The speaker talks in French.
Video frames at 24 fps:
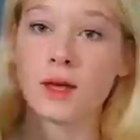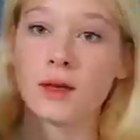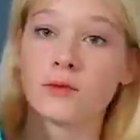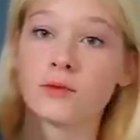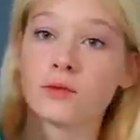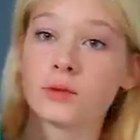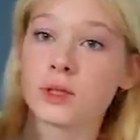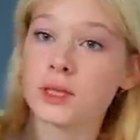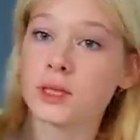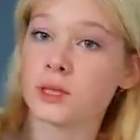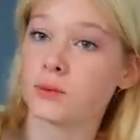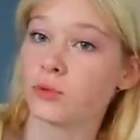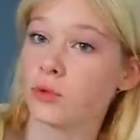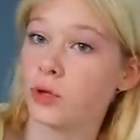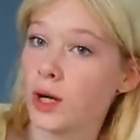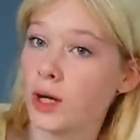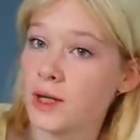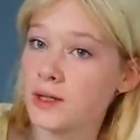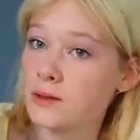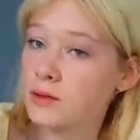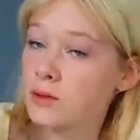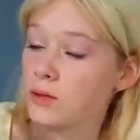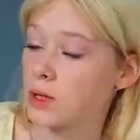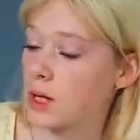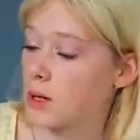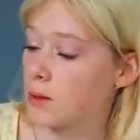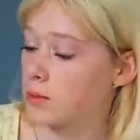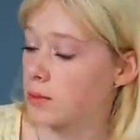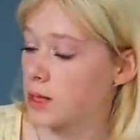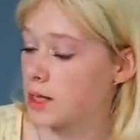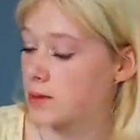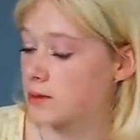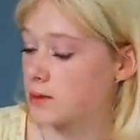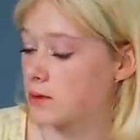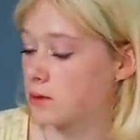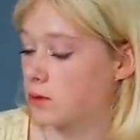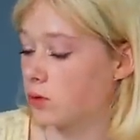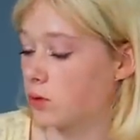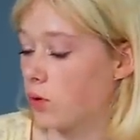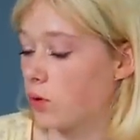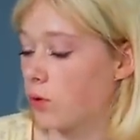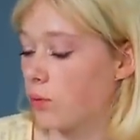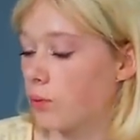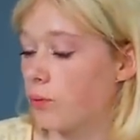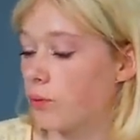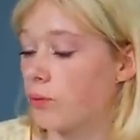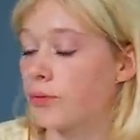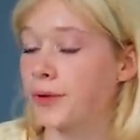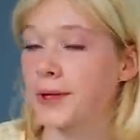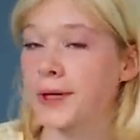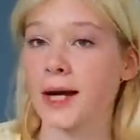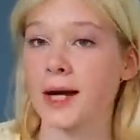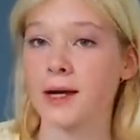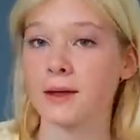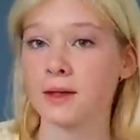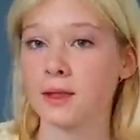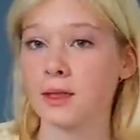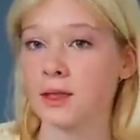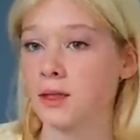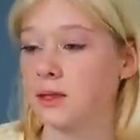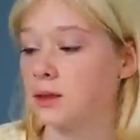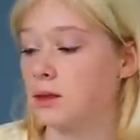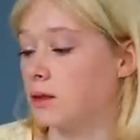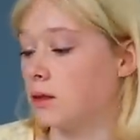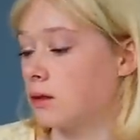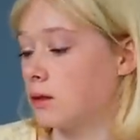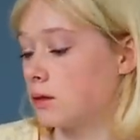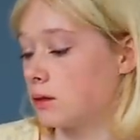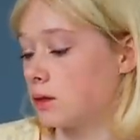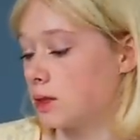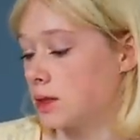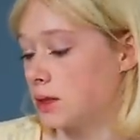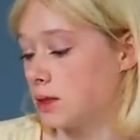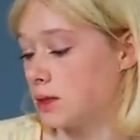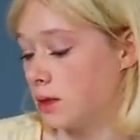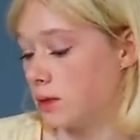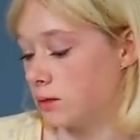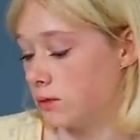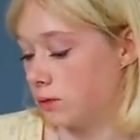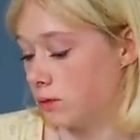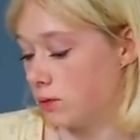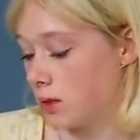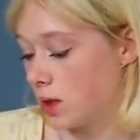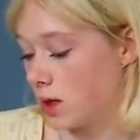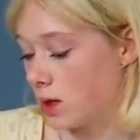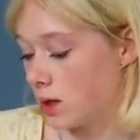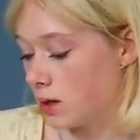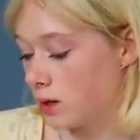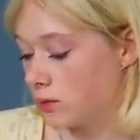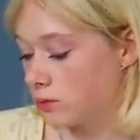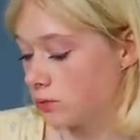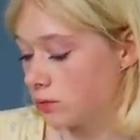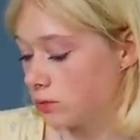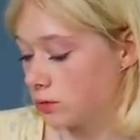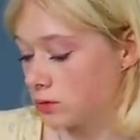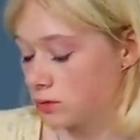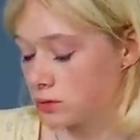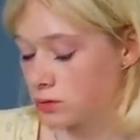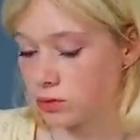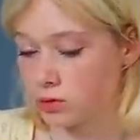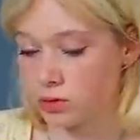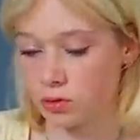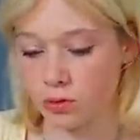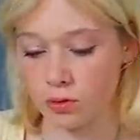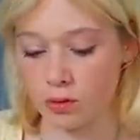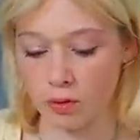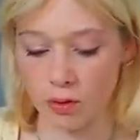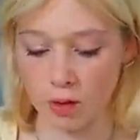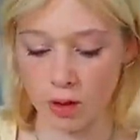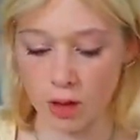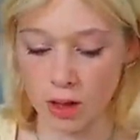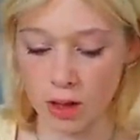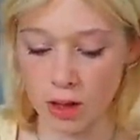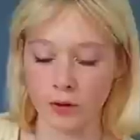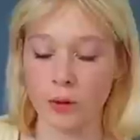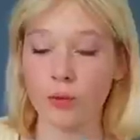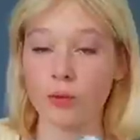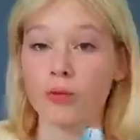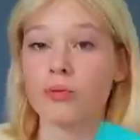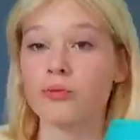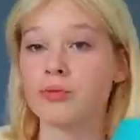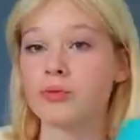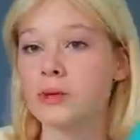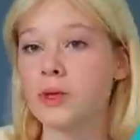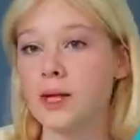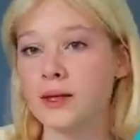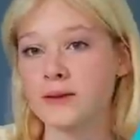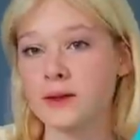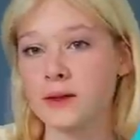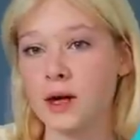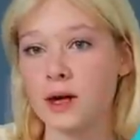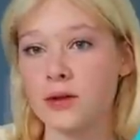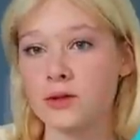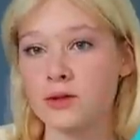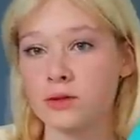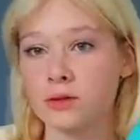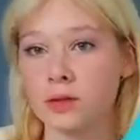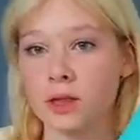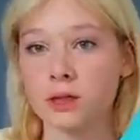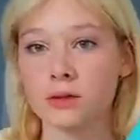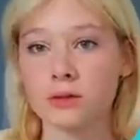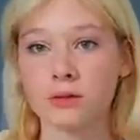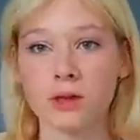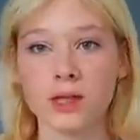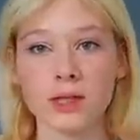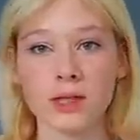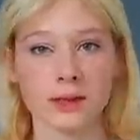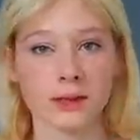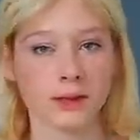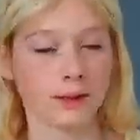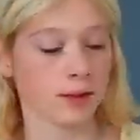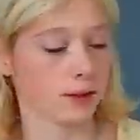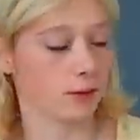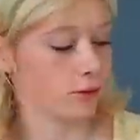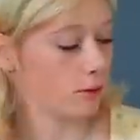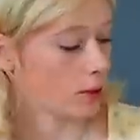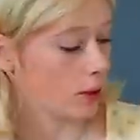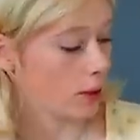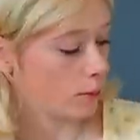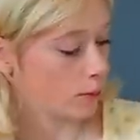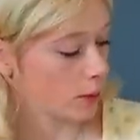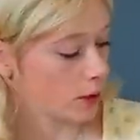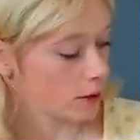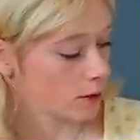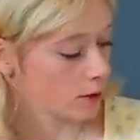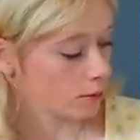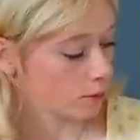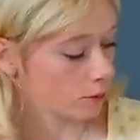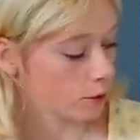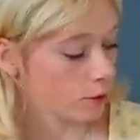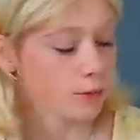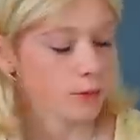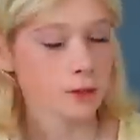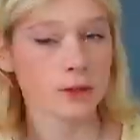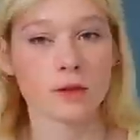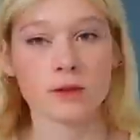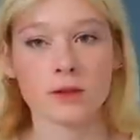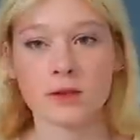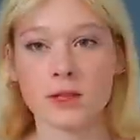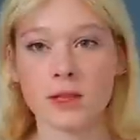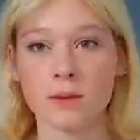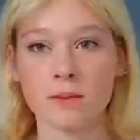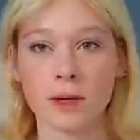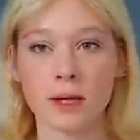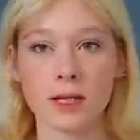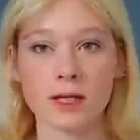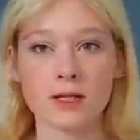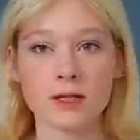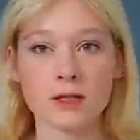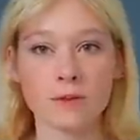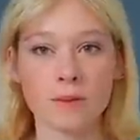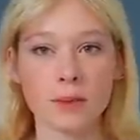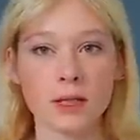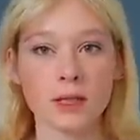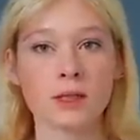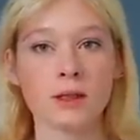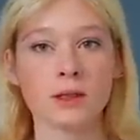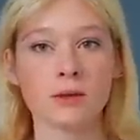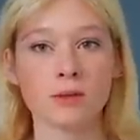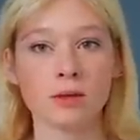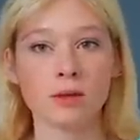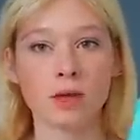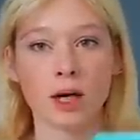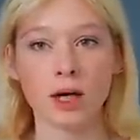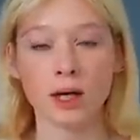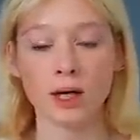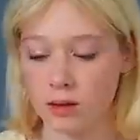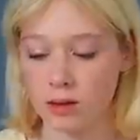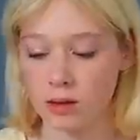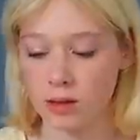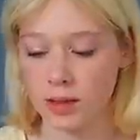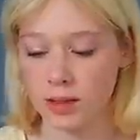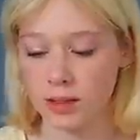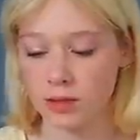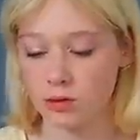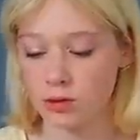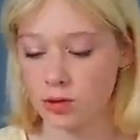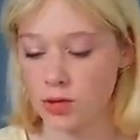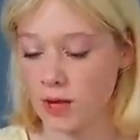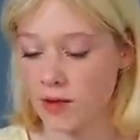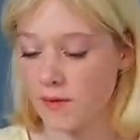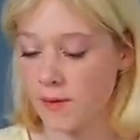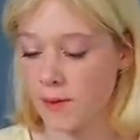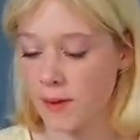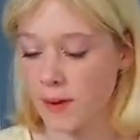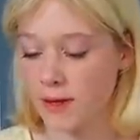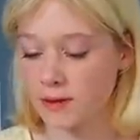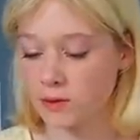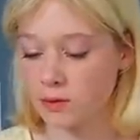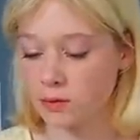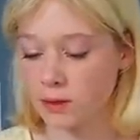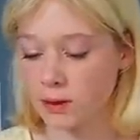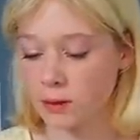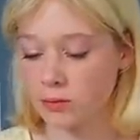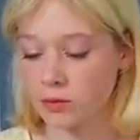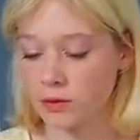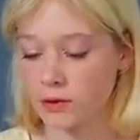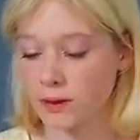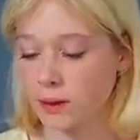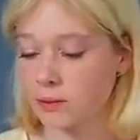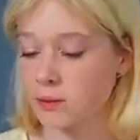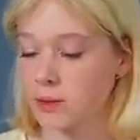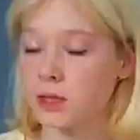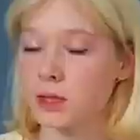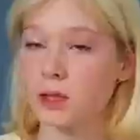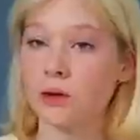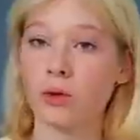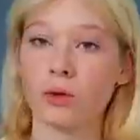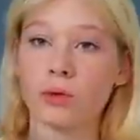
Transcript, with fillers: Et vu qu'il me reste de la place dans mon carnet euh, qui date d'il y a un ou deux ans, je crois, enfin mon bullet agenda, ouais, il date d'il y a masse longtemps parce que c'était ma liste BDE là, euh, et que je l'avais pas totalement terminé.